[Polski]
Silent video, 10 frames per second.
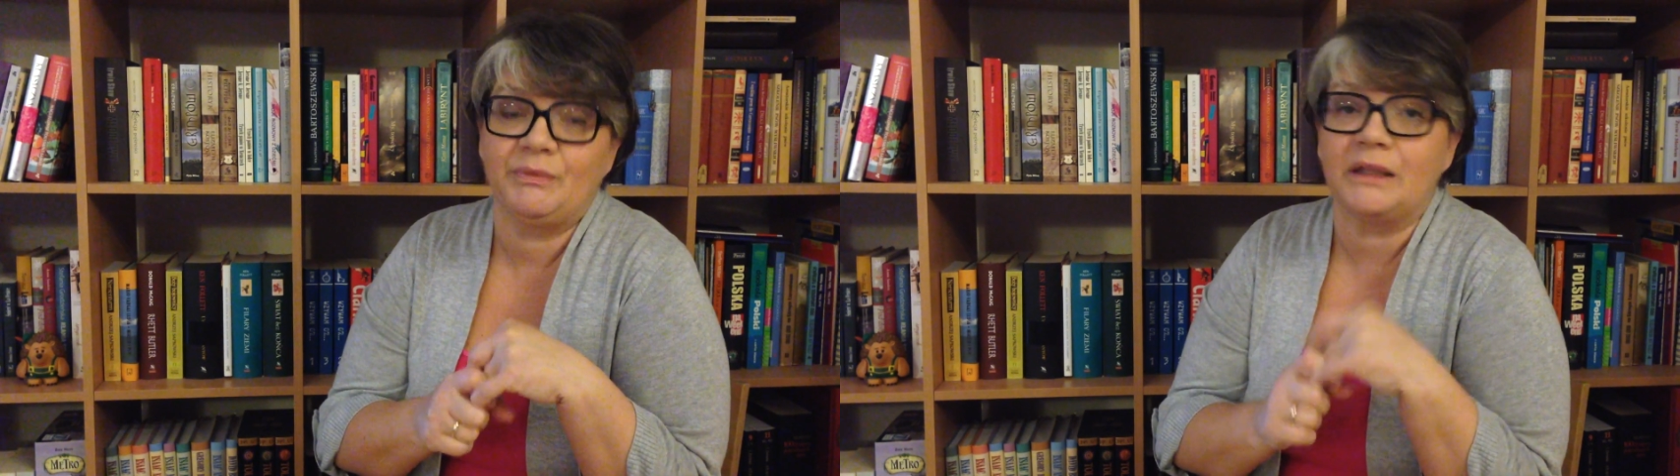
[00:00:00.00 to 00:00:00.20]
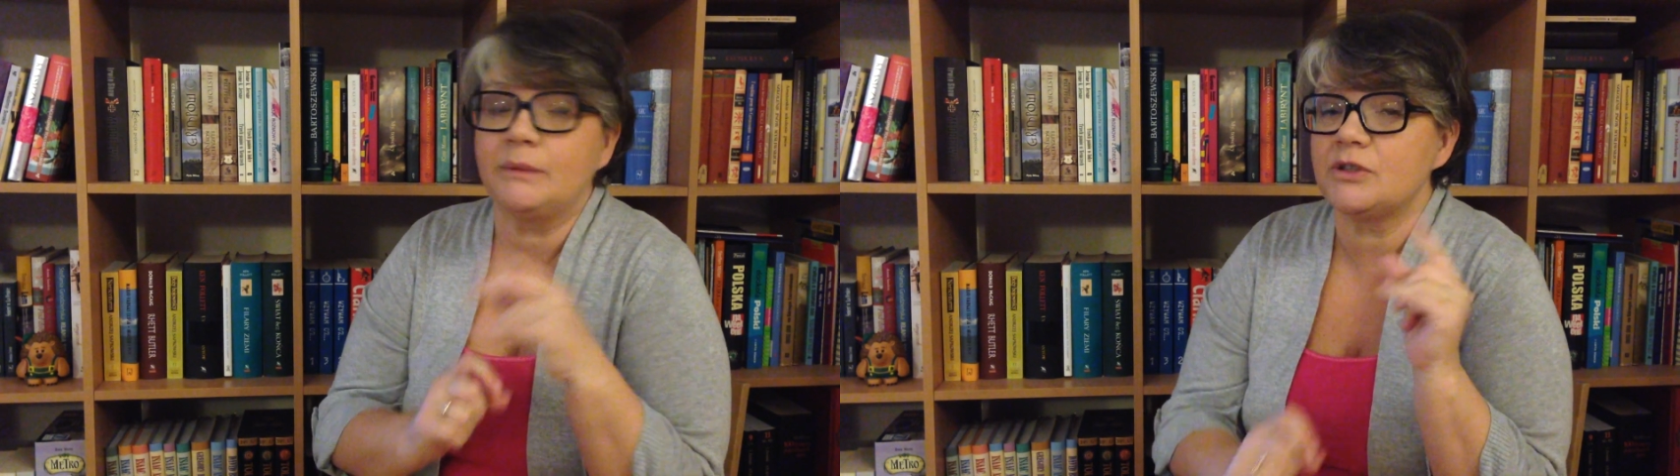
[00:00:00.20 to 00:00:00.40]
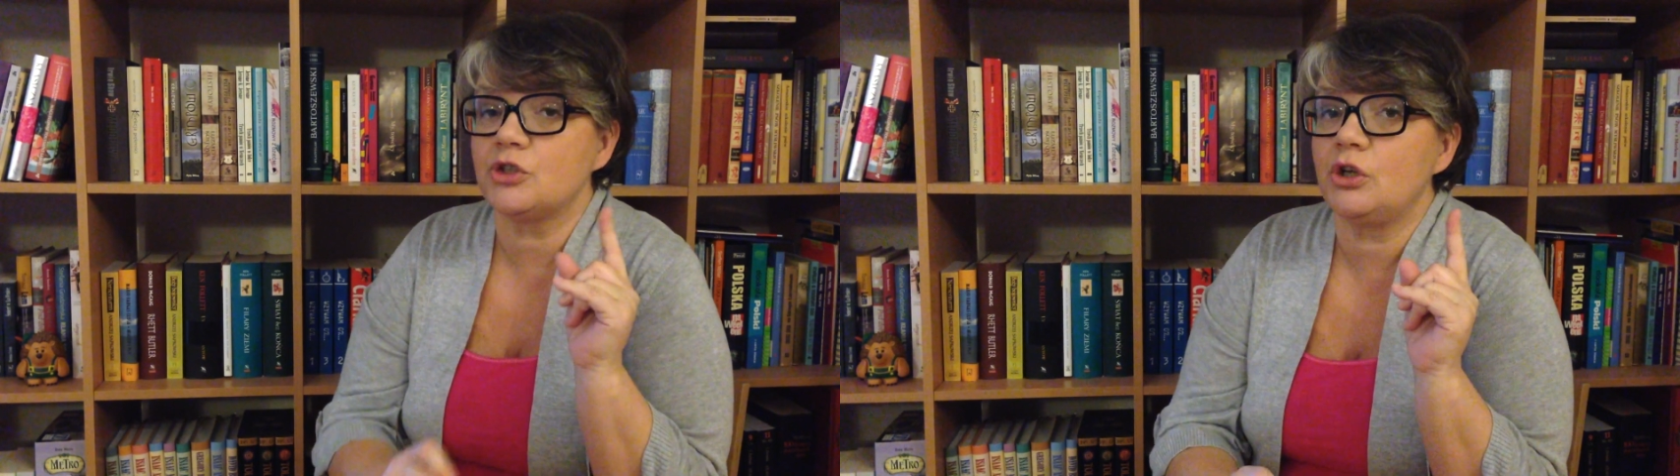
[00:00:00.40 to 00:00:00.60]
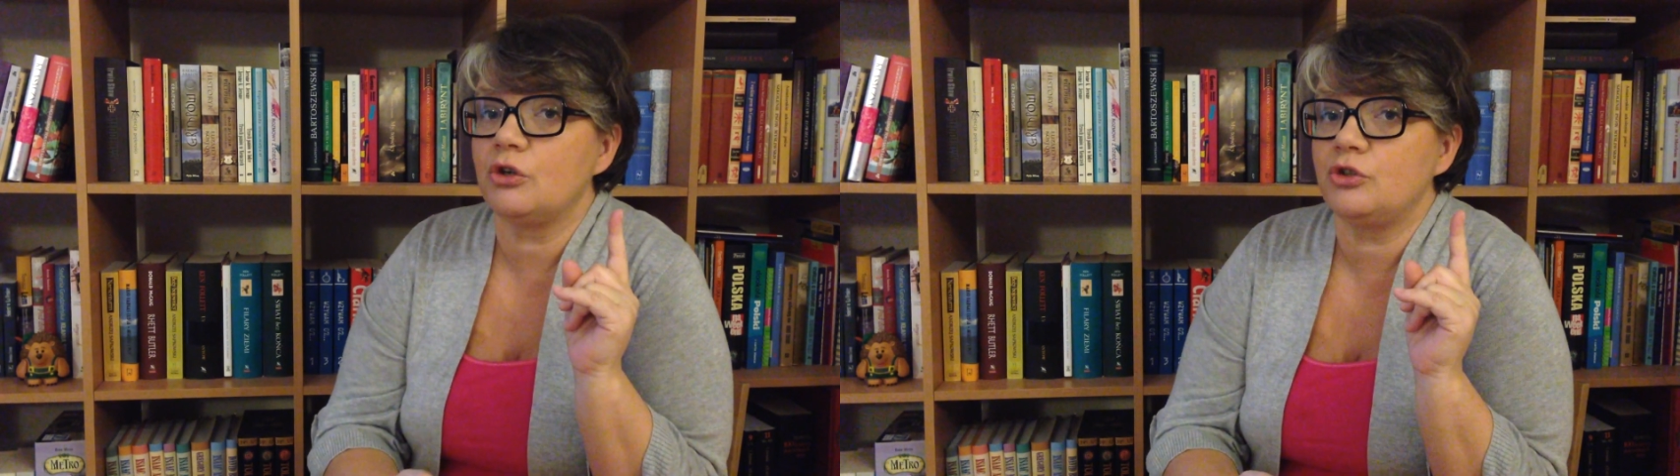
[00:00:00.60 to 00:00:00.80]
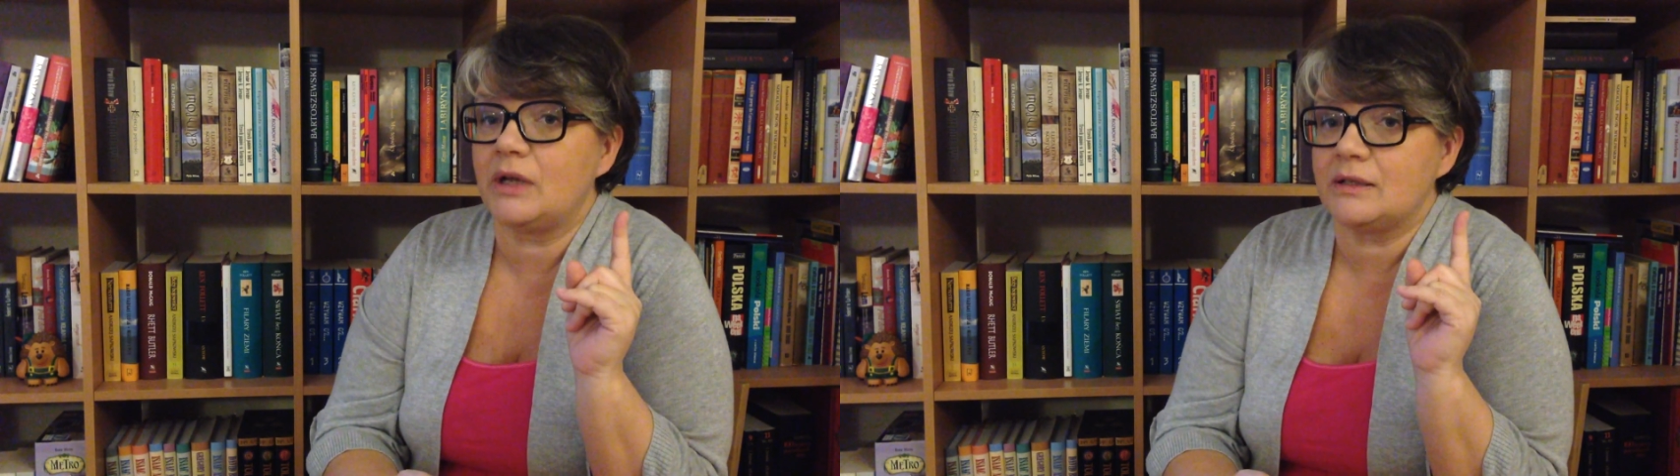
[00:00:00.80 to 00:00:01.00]
Natomiast jeżeli
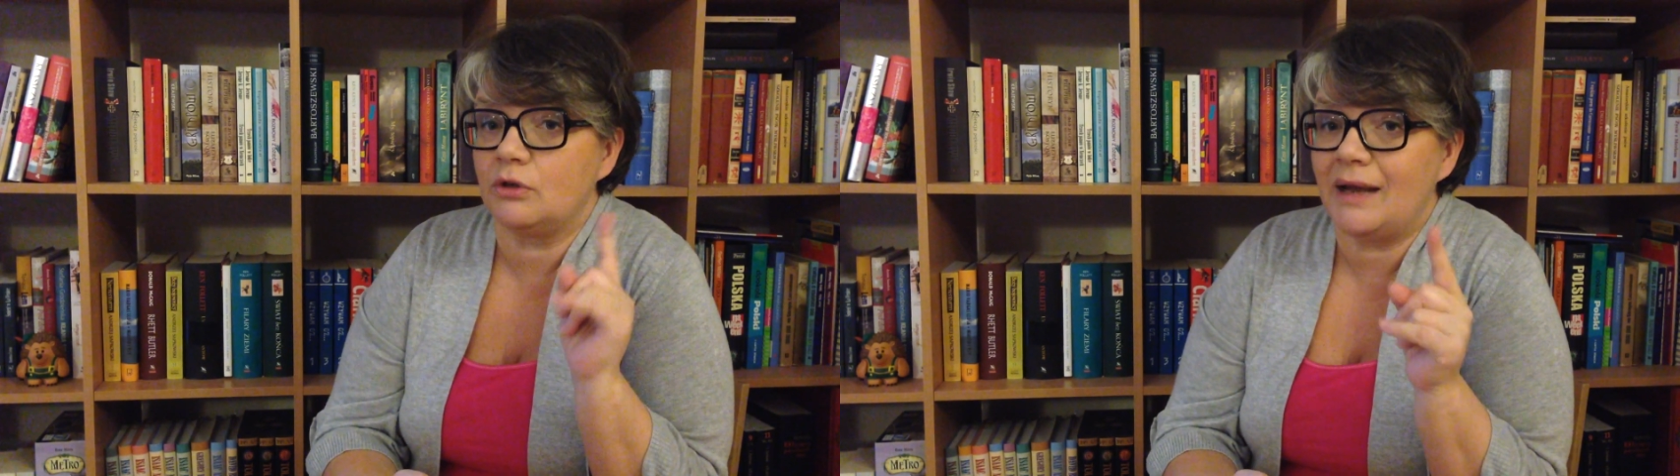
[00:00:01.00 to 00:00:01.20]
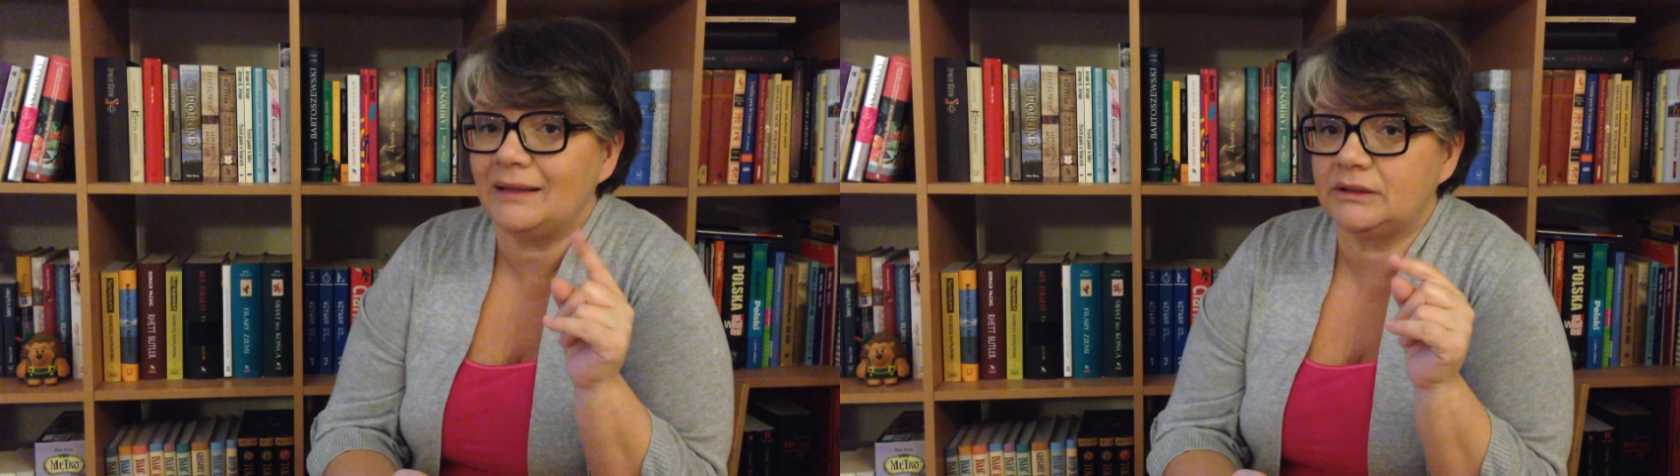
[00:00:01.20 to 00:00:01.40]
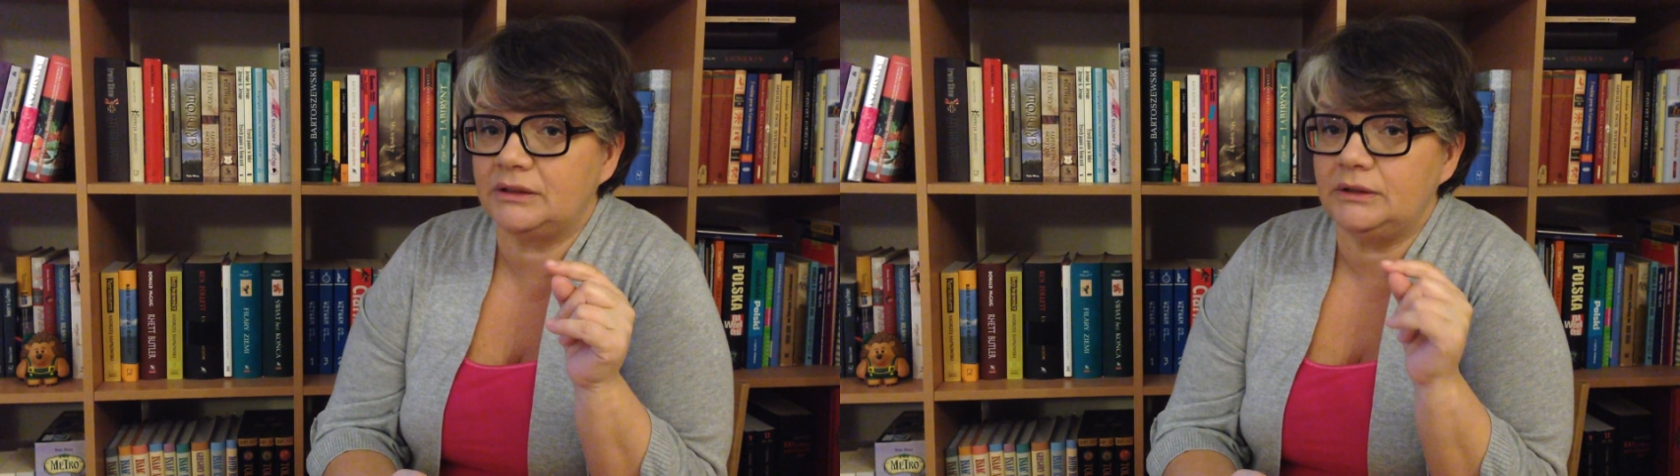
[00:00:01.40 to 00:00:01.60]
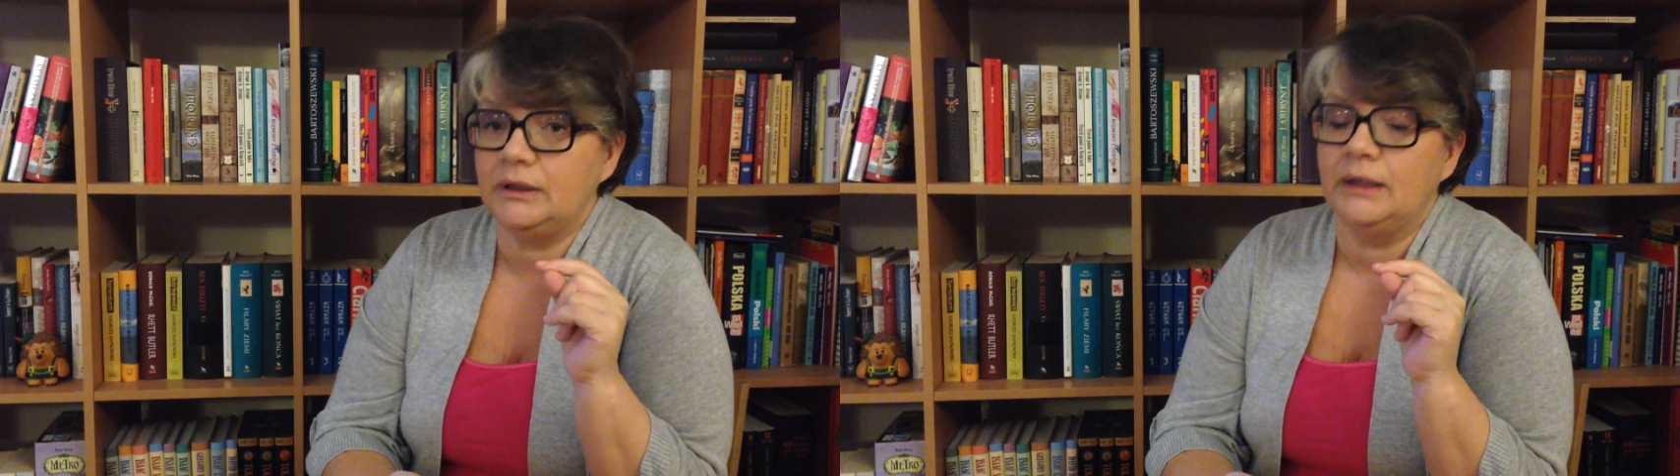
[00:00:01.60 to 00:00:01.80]
chodzi o nastolatki,